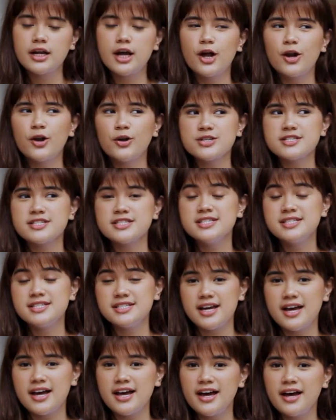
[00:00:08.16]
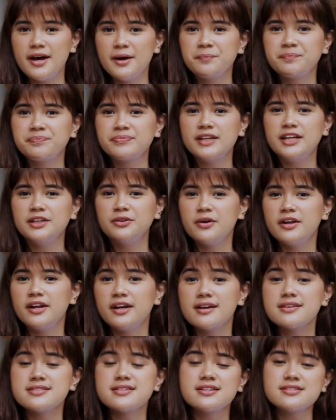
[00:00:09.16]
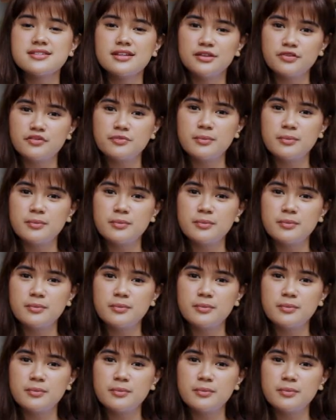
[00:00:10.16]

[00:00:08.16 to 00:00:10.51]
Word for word: Kalau Senja itu anaknya sensitif